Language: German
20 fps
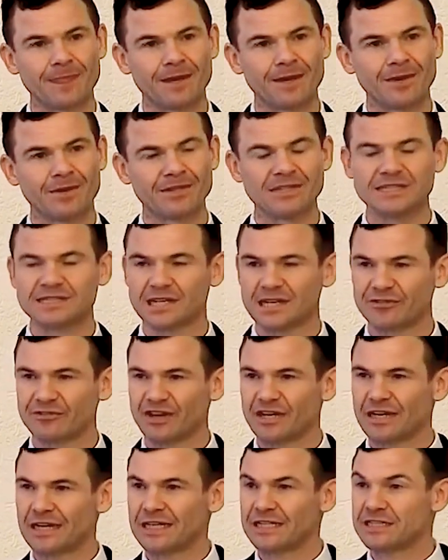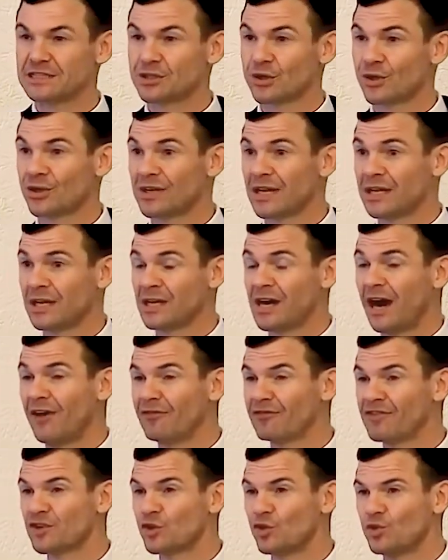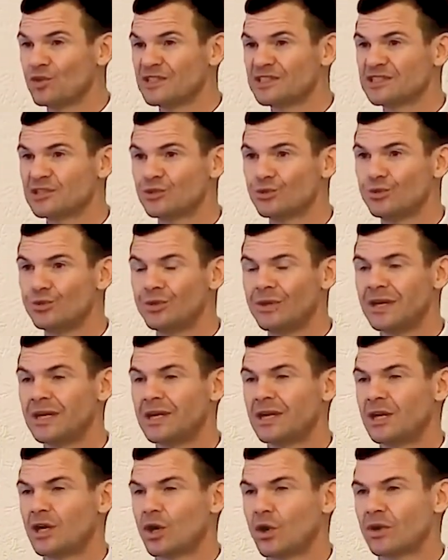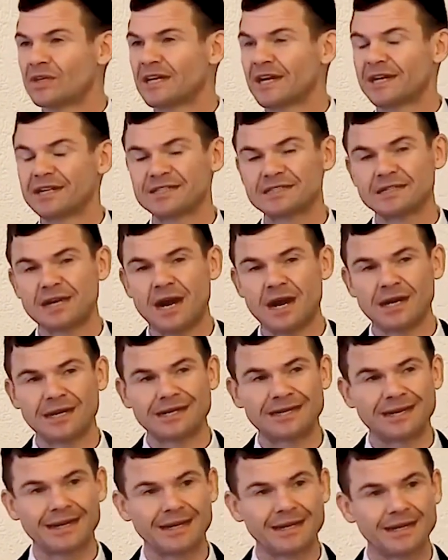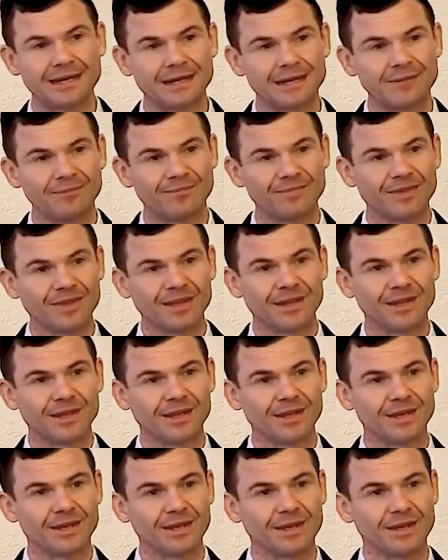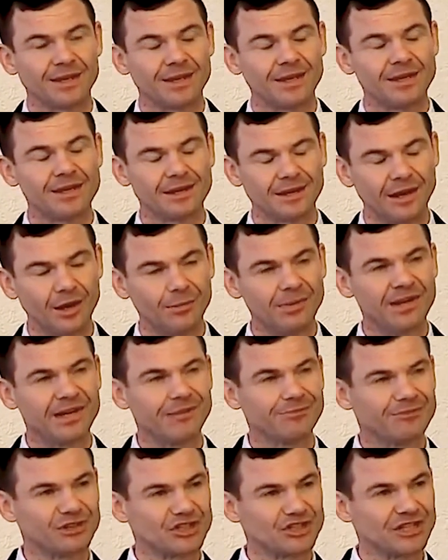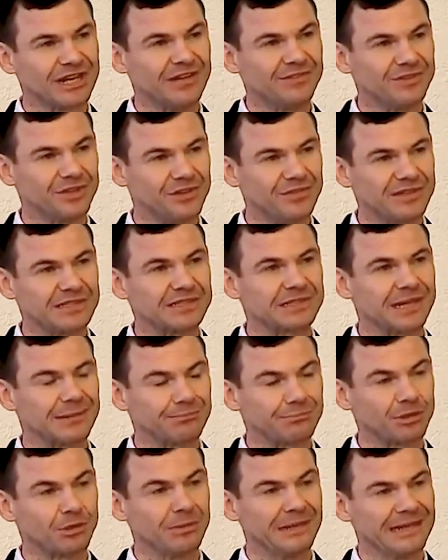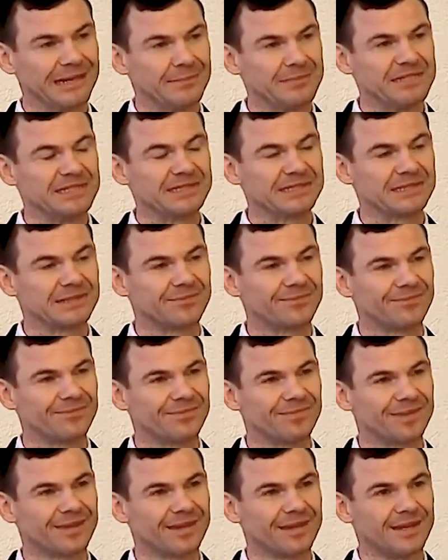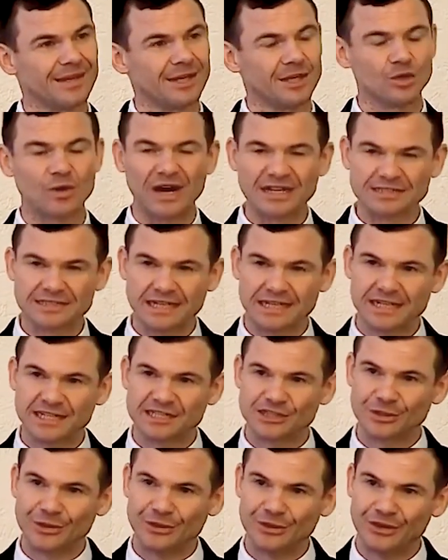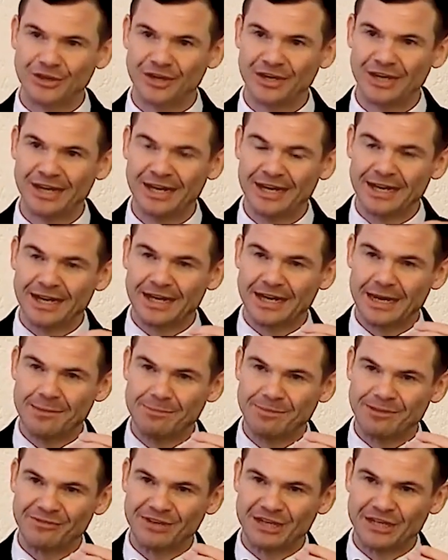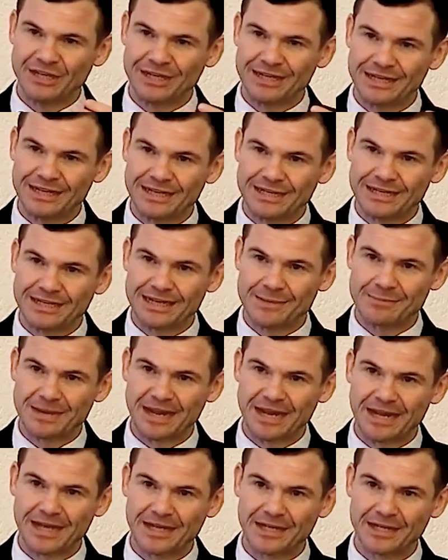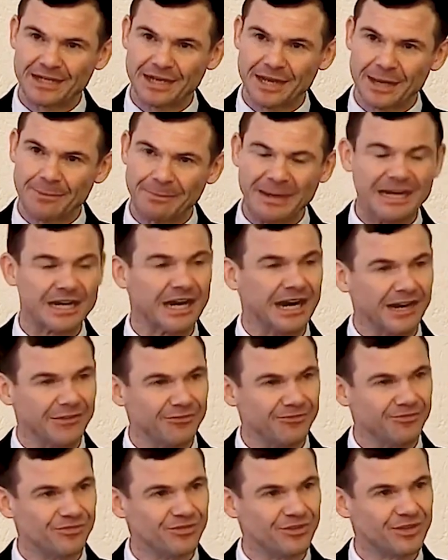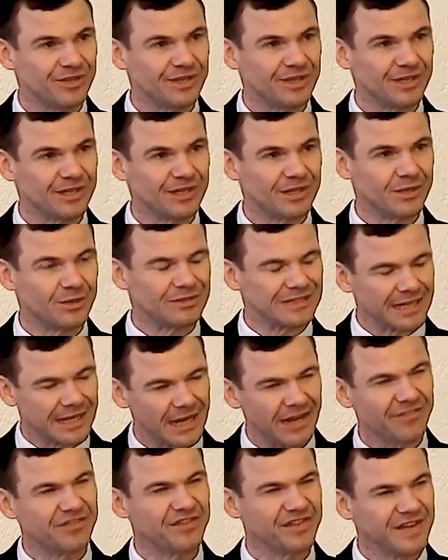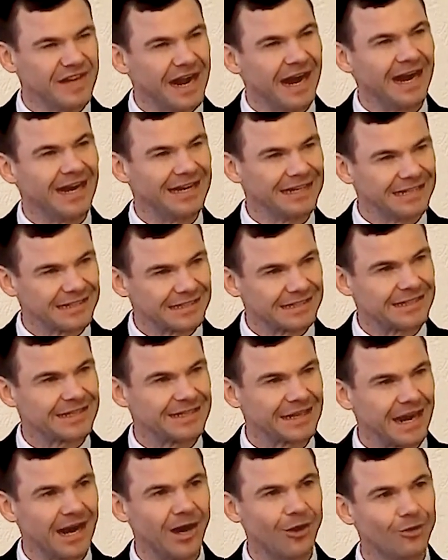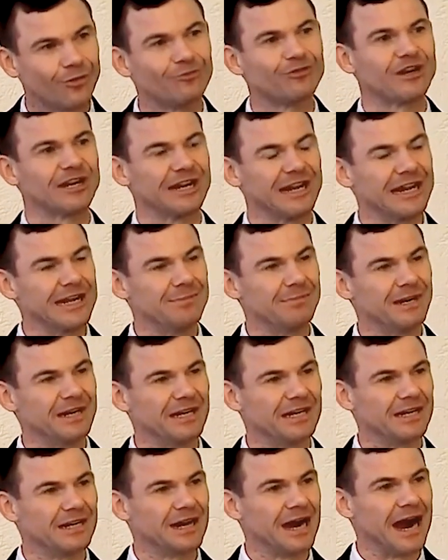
Und dieser Evangelist hörte ihr ganz gut zu und dann sagte er, ich glaube, ich habe verstanden, was dein Problem ist. Du hast deine Sünden immer wieder dem Herrn bekannt. Und er hat sie eigentlich auch vergeben.